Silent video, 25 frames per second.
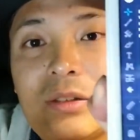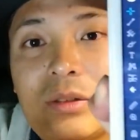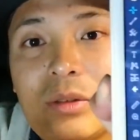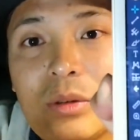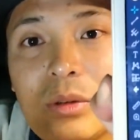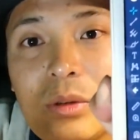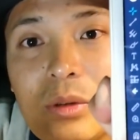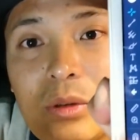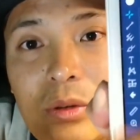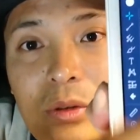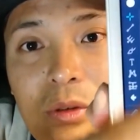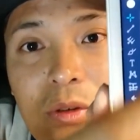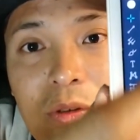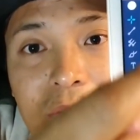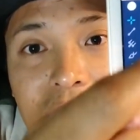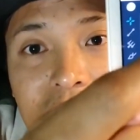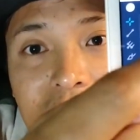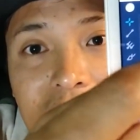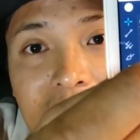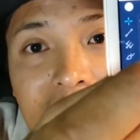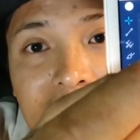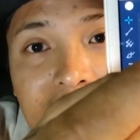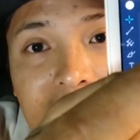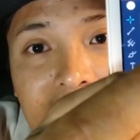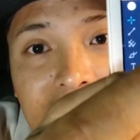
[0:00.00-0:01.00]
と、
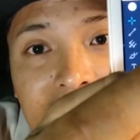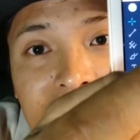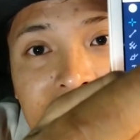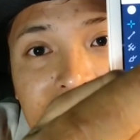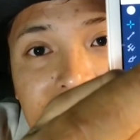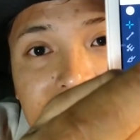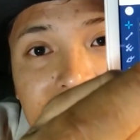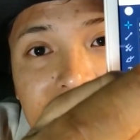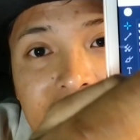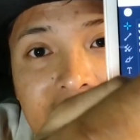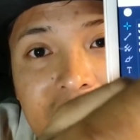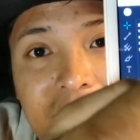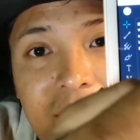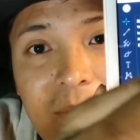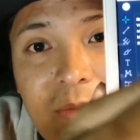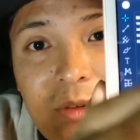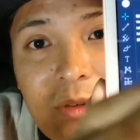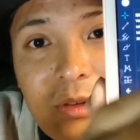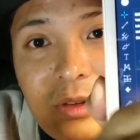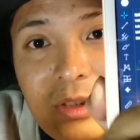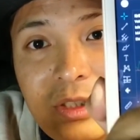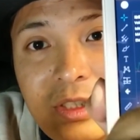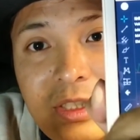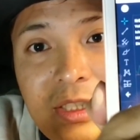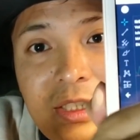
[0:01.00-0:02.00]
短期足で見る
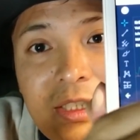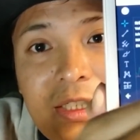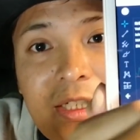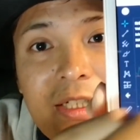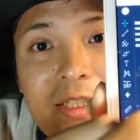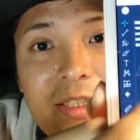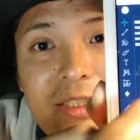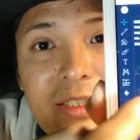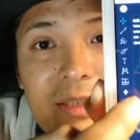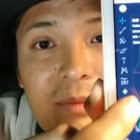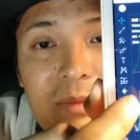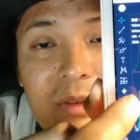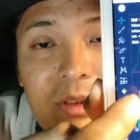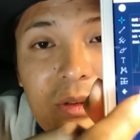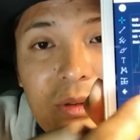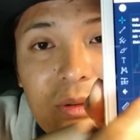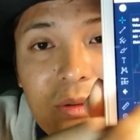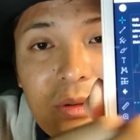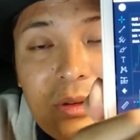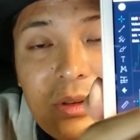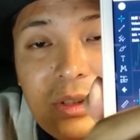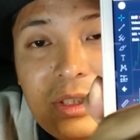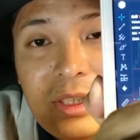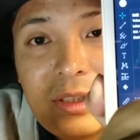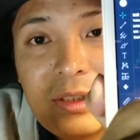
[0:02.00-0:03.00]
と、1時間足で見ると、
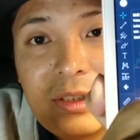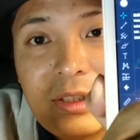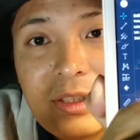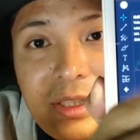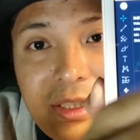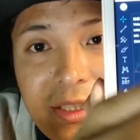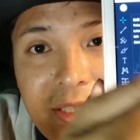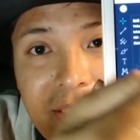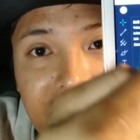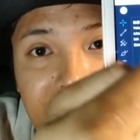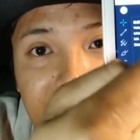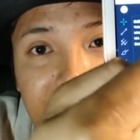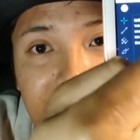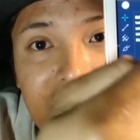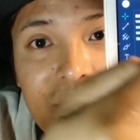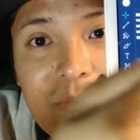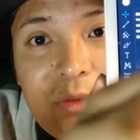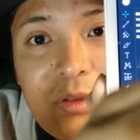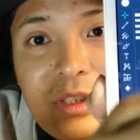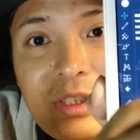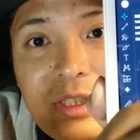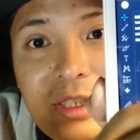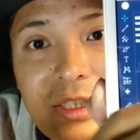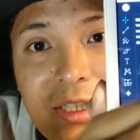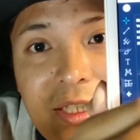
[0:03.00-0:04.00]
こういう三角持
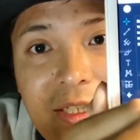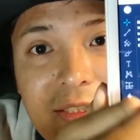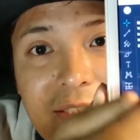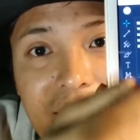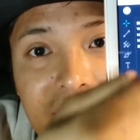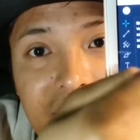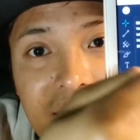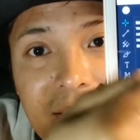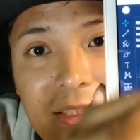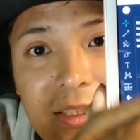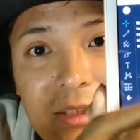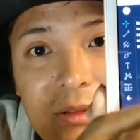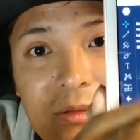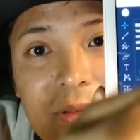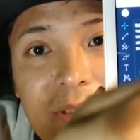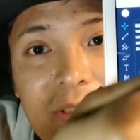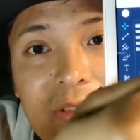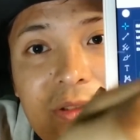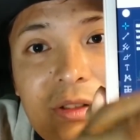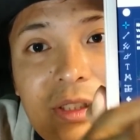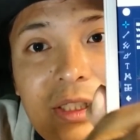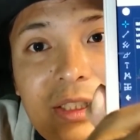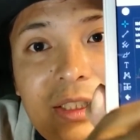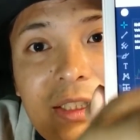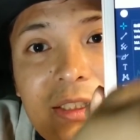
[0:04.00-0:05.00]
ち合い形成してて上
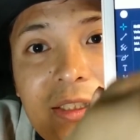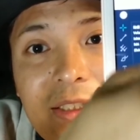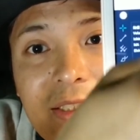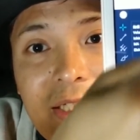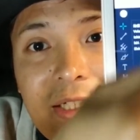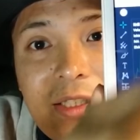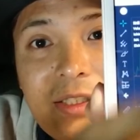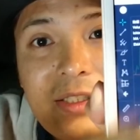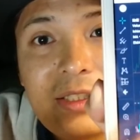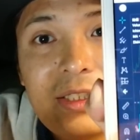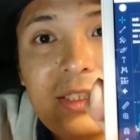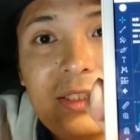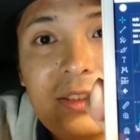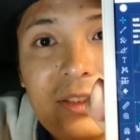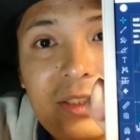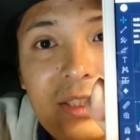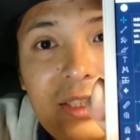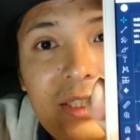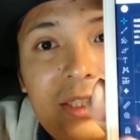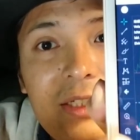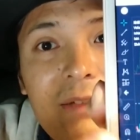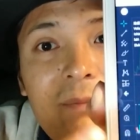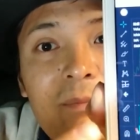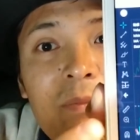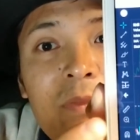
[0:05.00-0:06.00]
に抜けたって感じなん
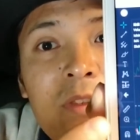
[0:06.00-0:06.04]
で、